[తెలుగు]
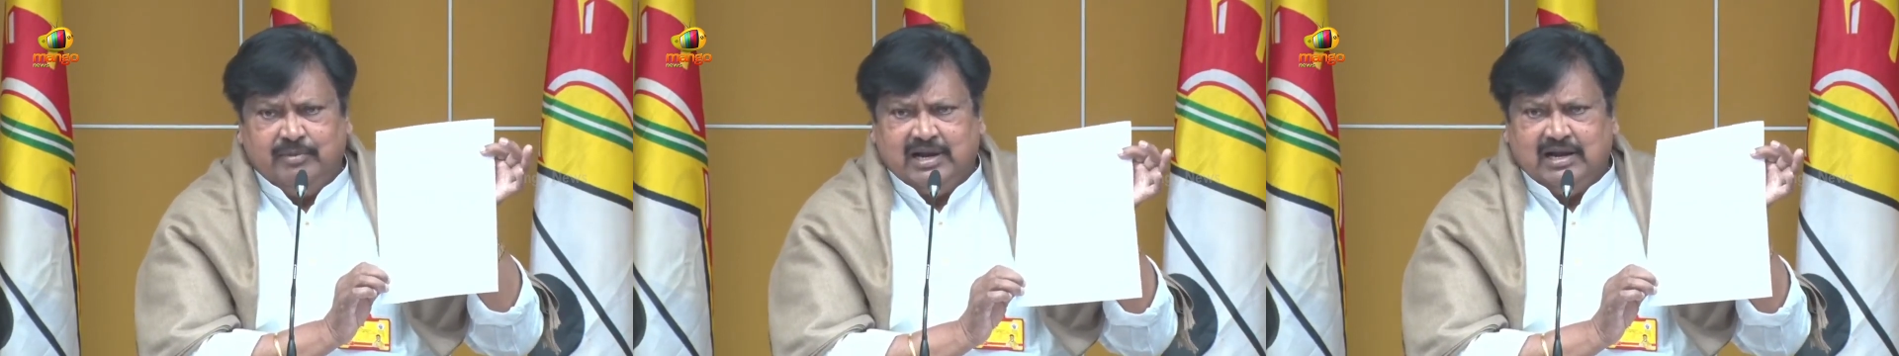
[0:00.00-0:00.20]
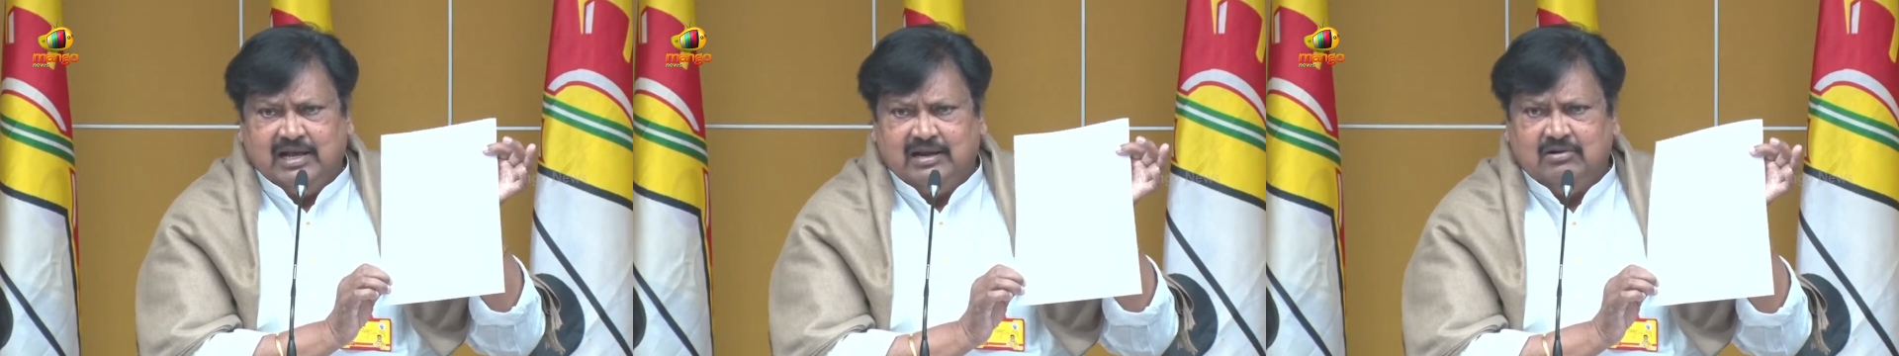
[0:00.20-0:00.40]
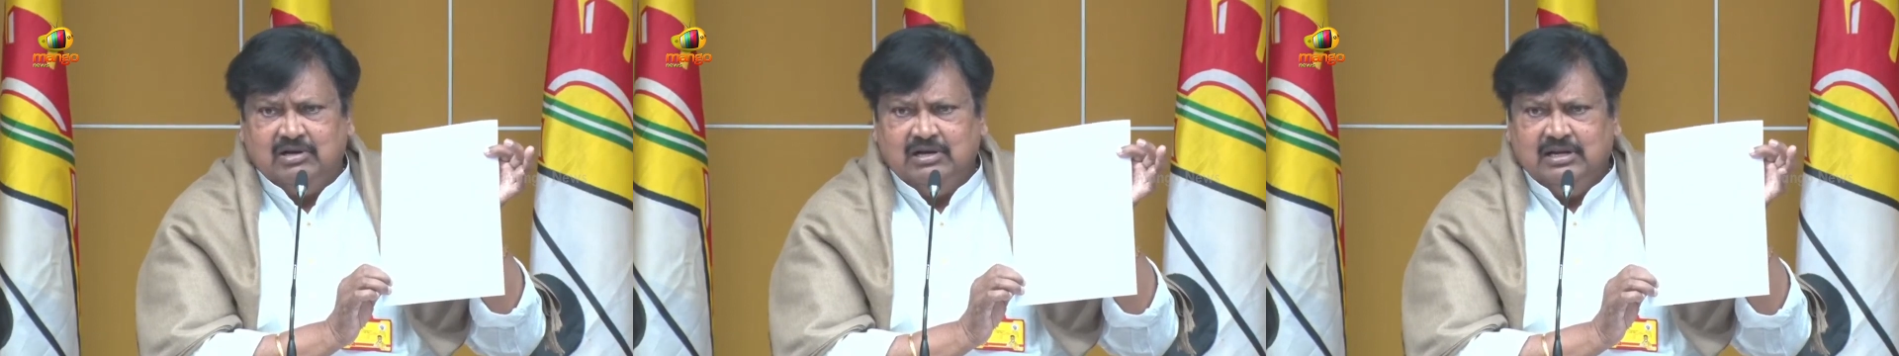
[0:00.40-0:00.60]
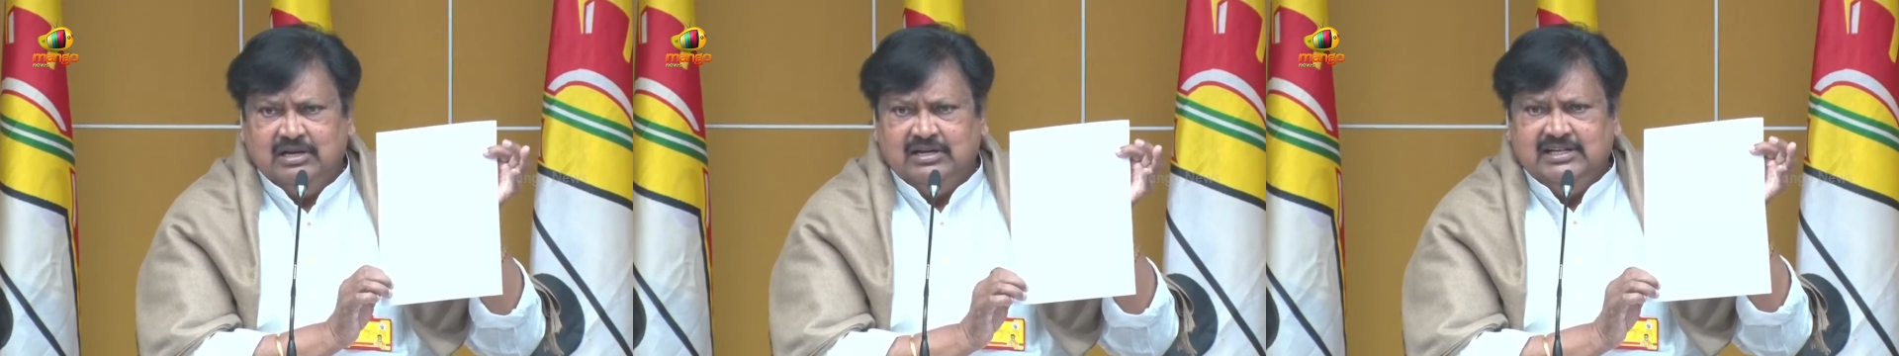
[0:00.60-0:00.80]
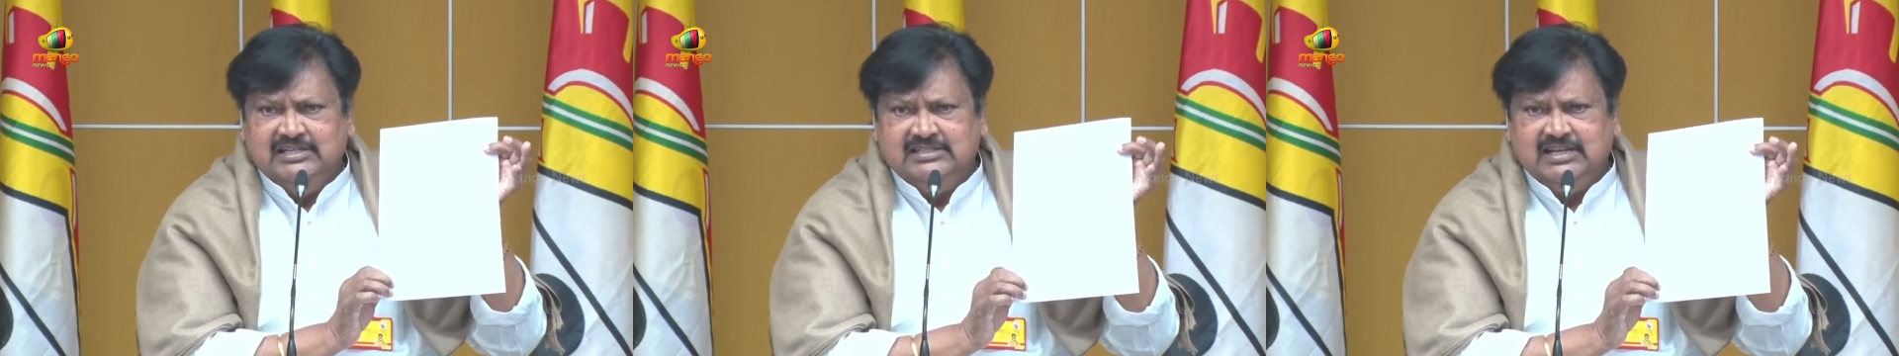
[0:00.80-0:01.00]
కుమార్ గారు
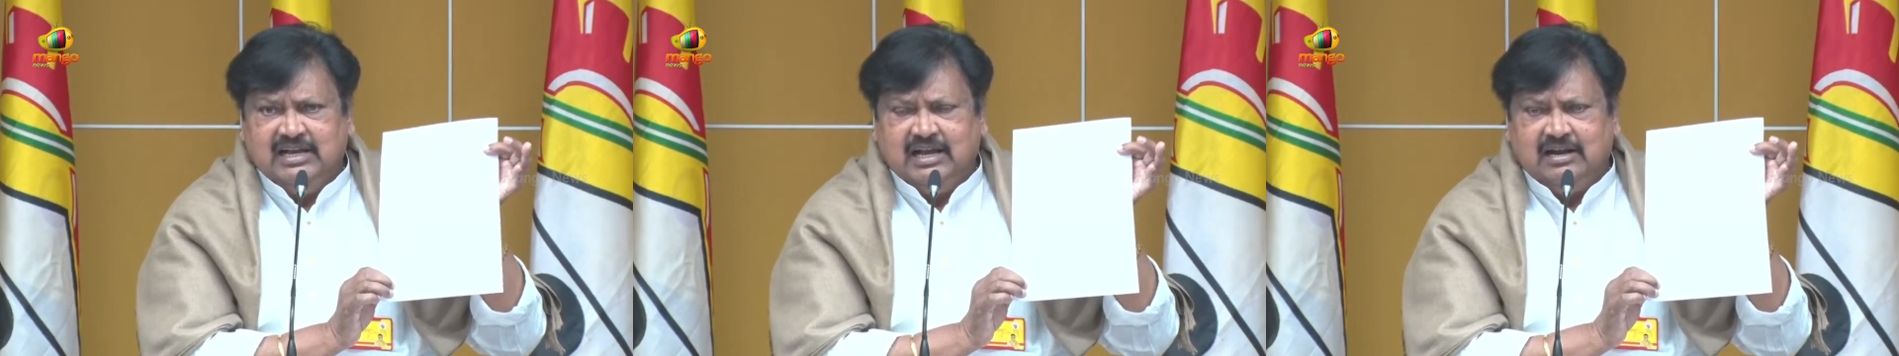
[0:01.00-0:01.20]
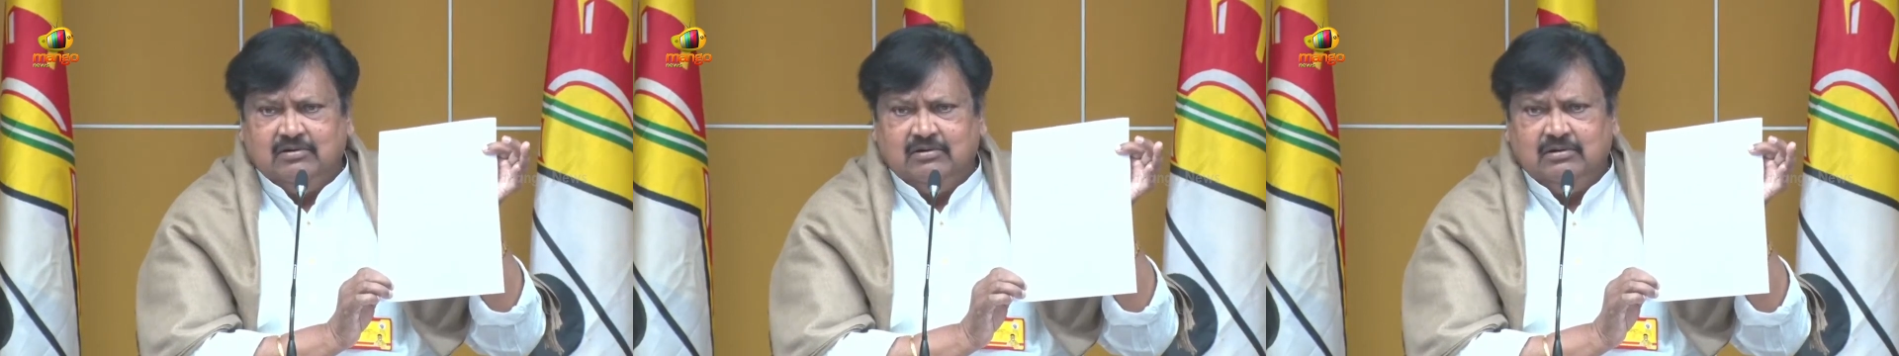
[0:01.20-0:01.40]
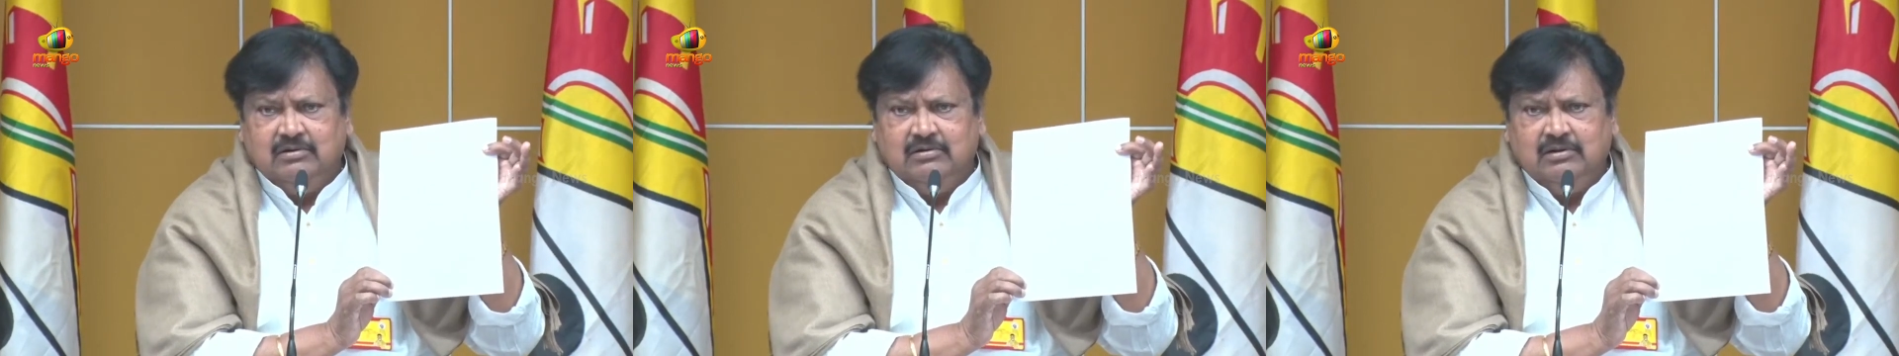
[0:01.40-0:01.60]
డీజీ గారు